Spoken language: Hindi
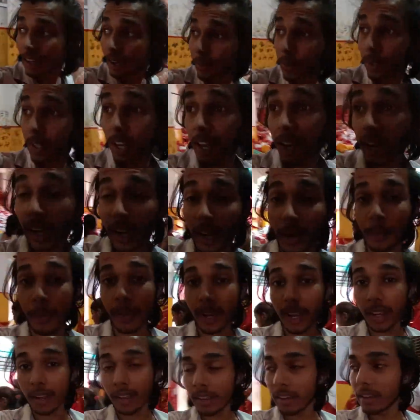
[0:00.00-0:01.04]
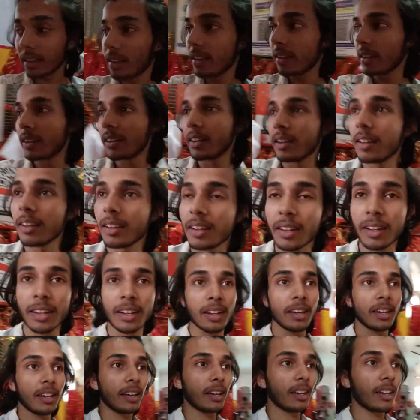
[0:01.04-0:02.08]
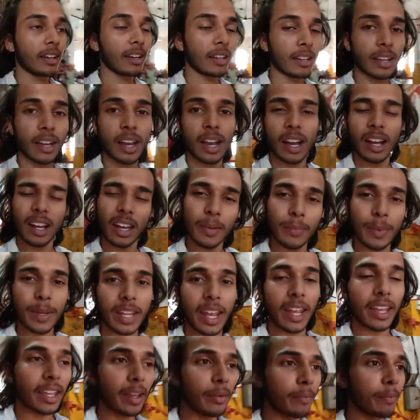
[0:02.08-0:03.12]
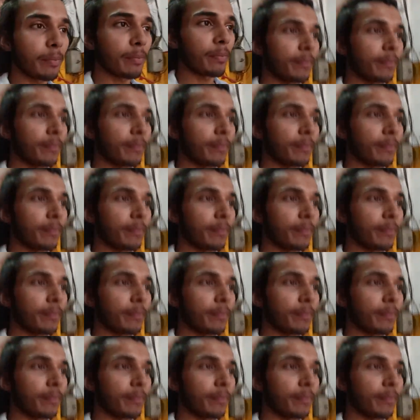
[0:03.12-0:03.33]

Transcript: अभी जा रहे घर पे हाँ घर पे जाएंगे